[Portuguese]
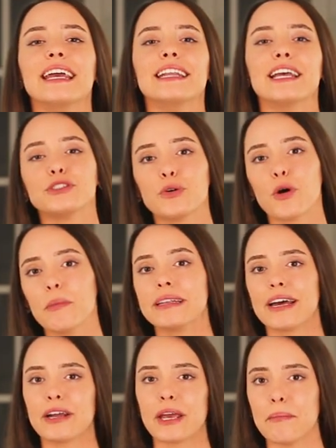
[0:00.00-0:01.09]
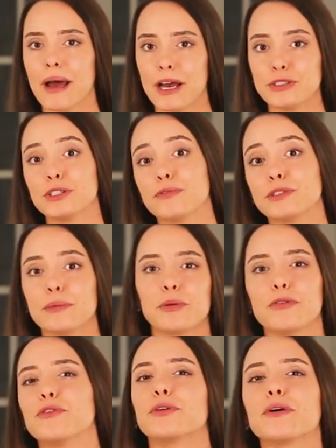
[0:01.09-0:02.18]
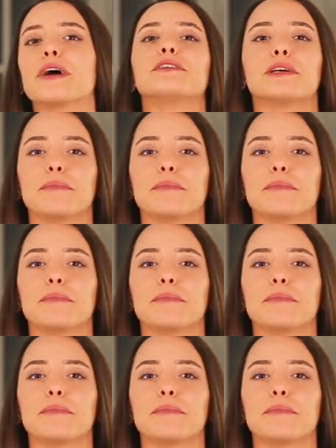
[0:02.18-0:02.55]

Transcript: E deixa um comentário aqui embaixo se você provou, que eu quero